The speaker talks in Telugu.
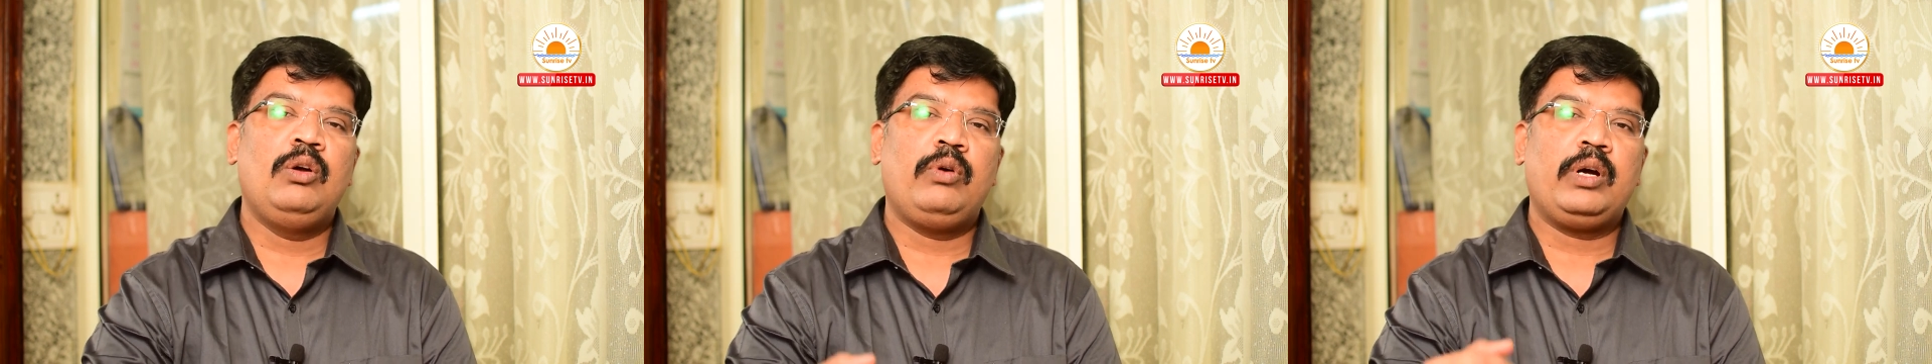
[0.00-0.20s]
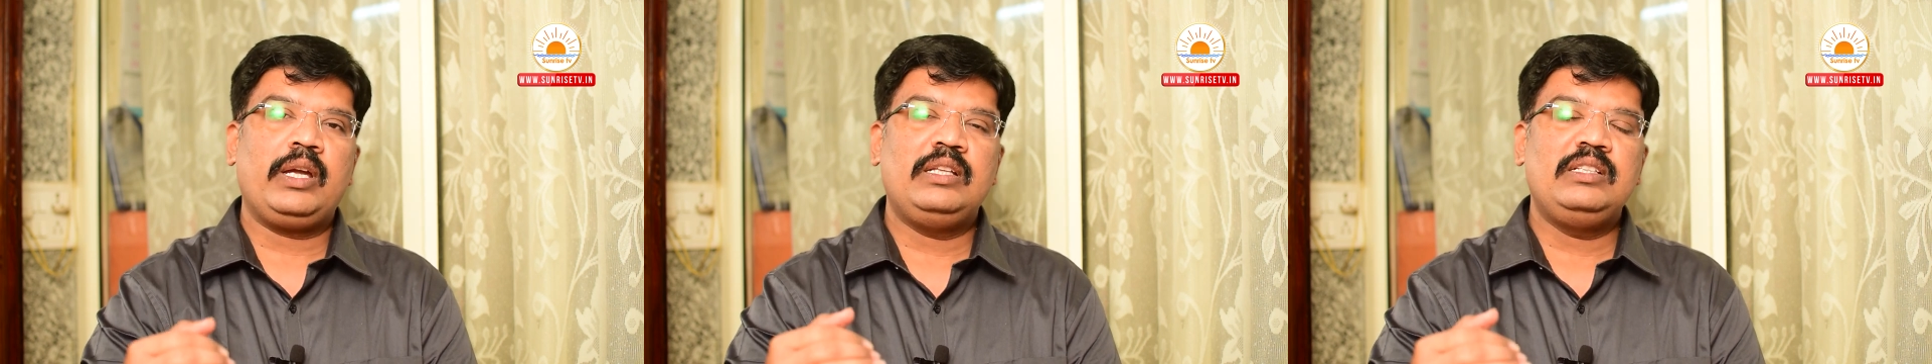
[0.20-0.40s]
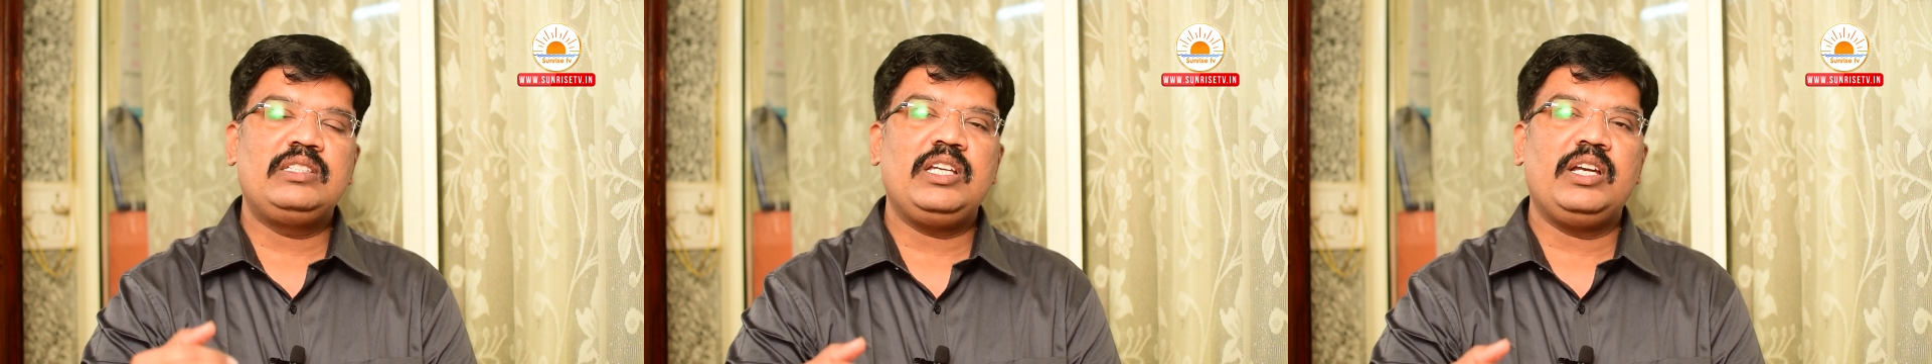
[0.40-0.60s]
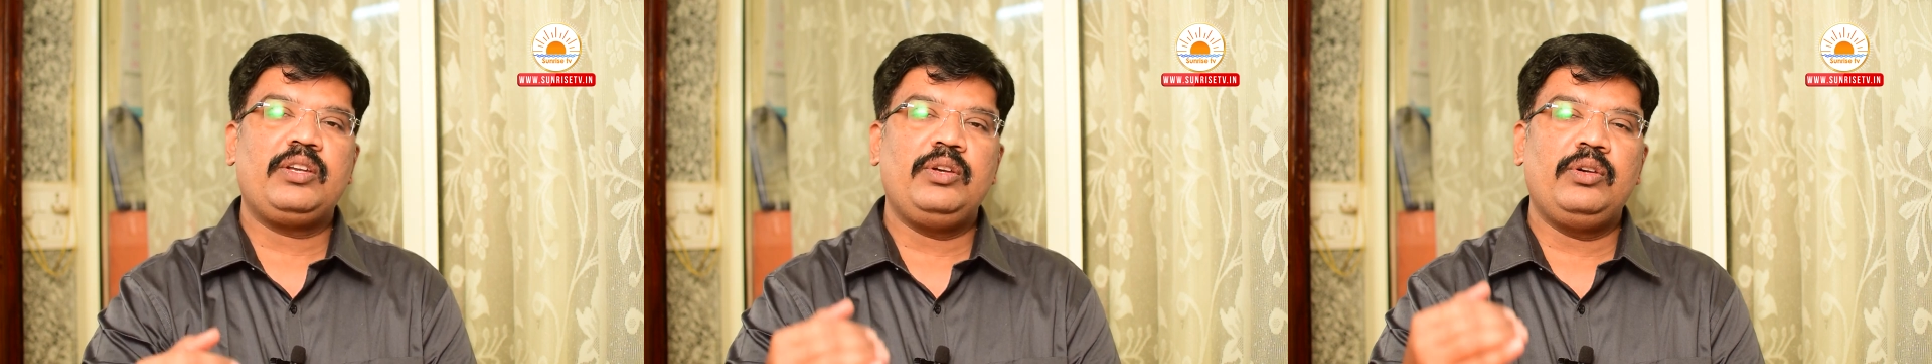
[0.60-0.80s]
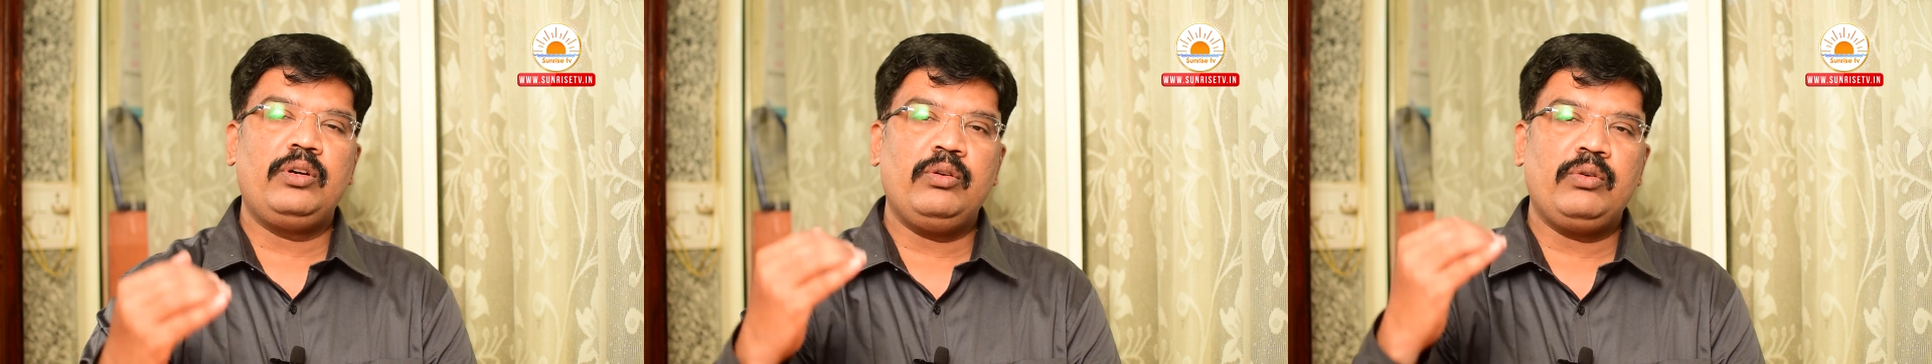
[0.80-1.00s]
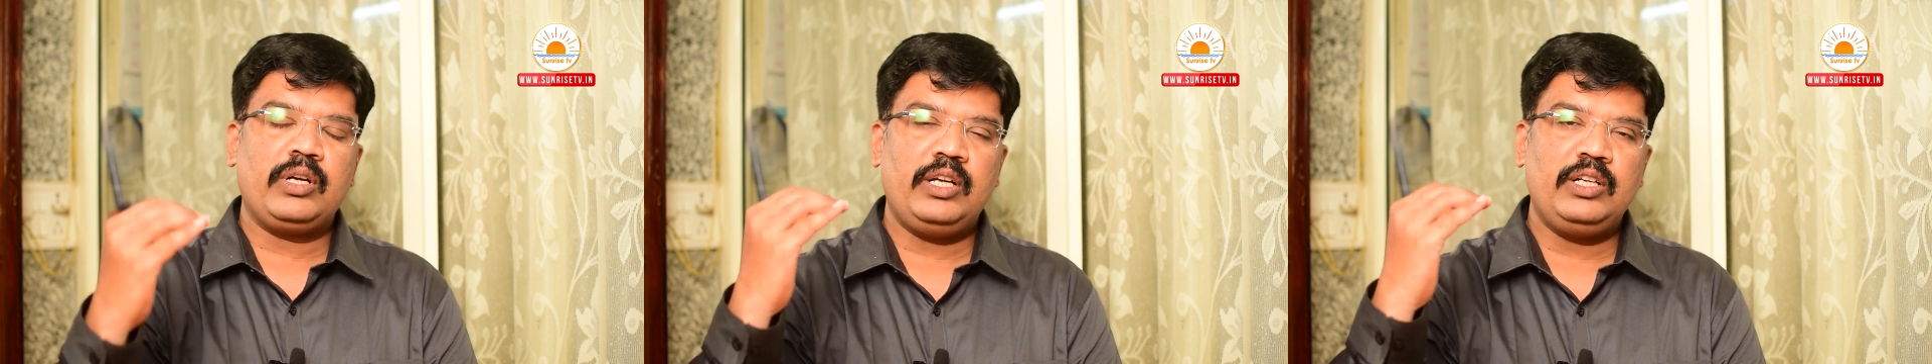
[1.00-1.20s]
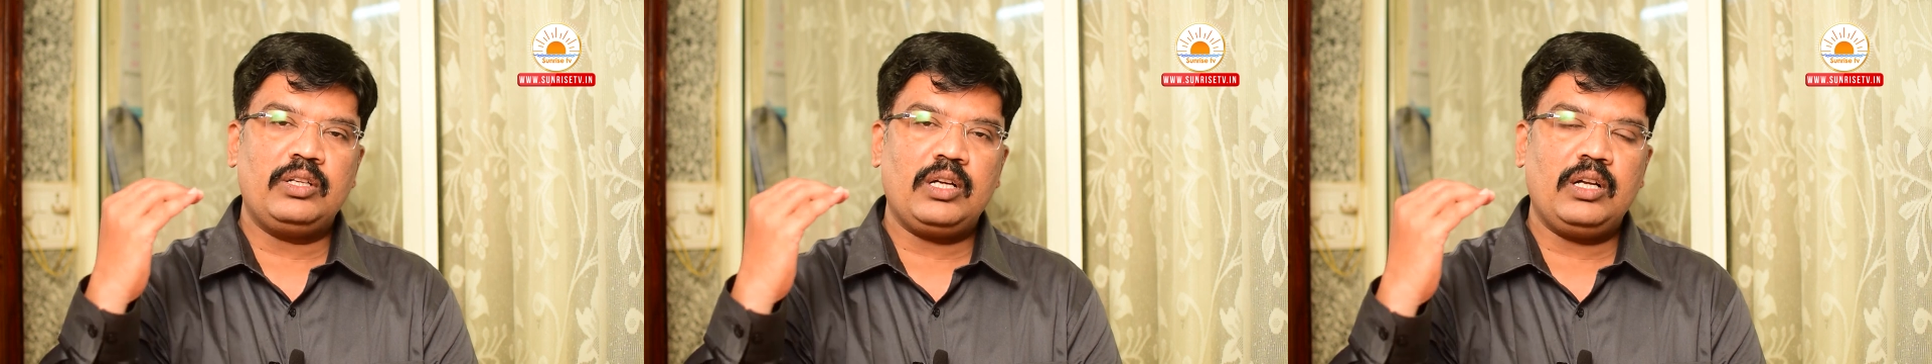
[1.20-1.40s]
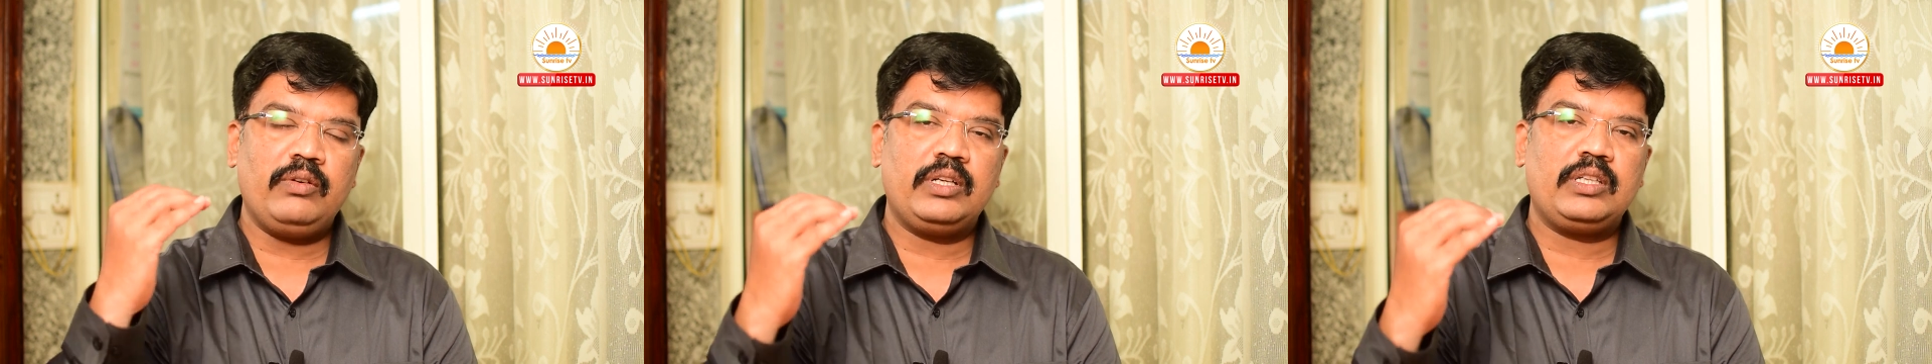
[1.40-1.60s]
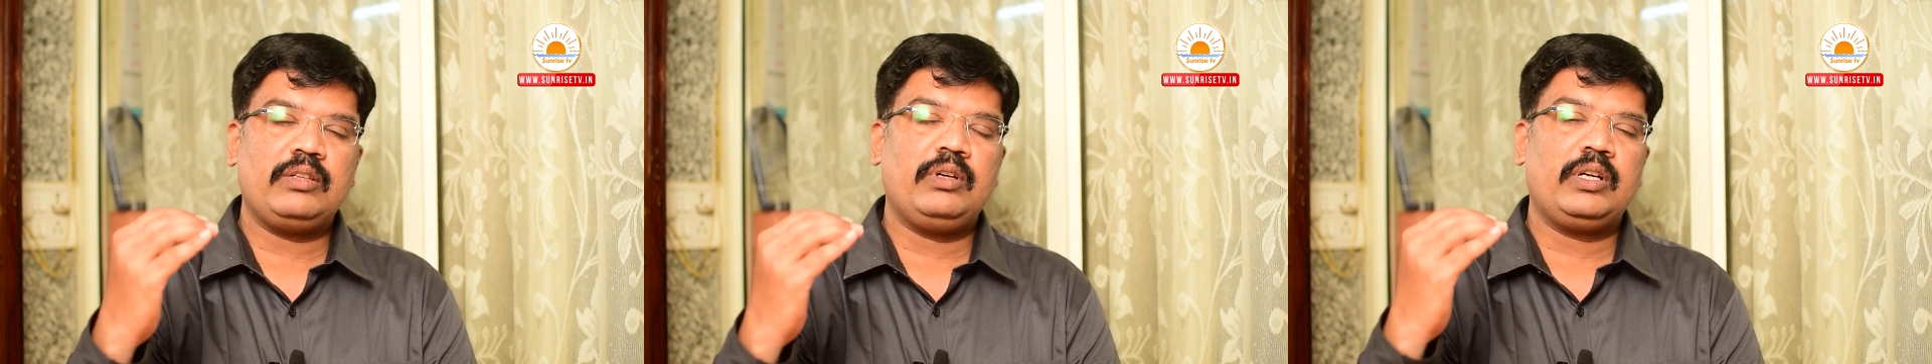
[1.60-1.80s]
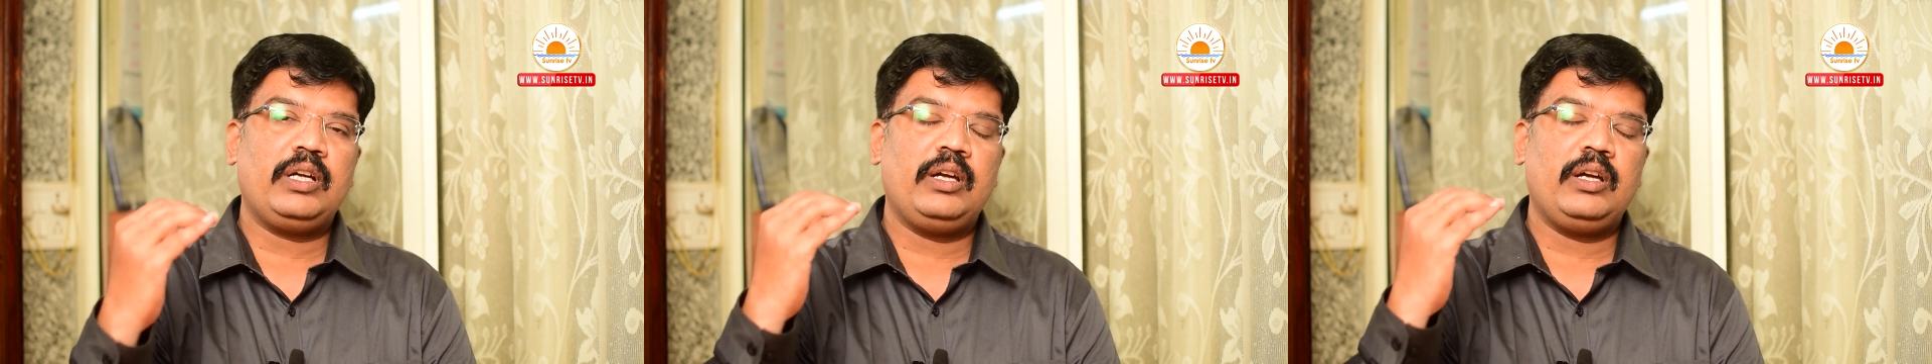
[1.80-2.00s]
ఒక ఇన్సెక్యూర్డ్ ఒక ఇంట్రావర్ట్
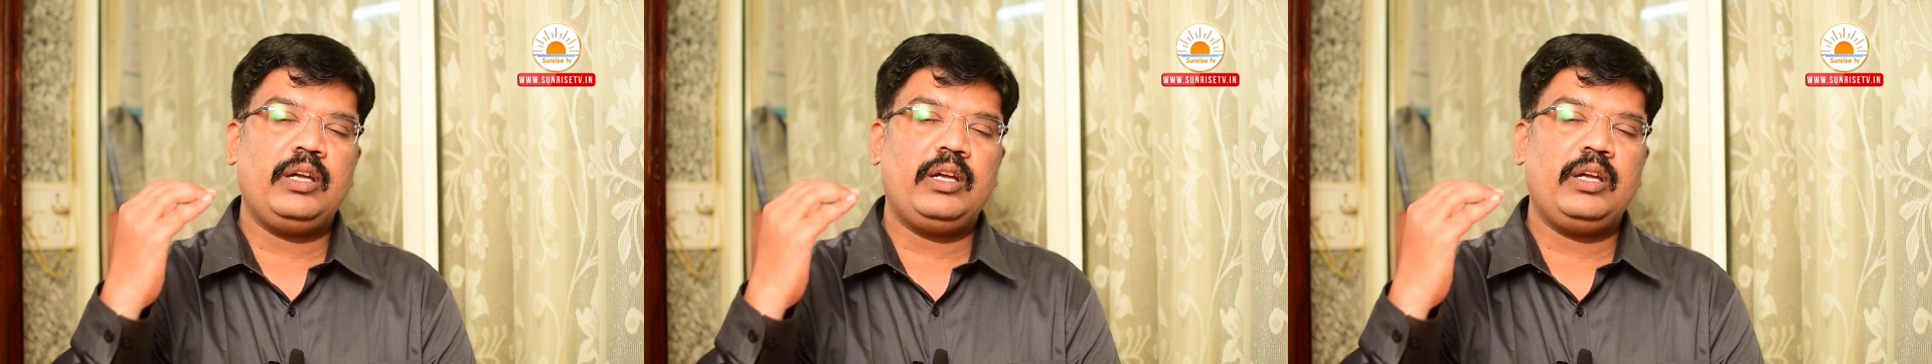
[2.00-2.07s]
ఒక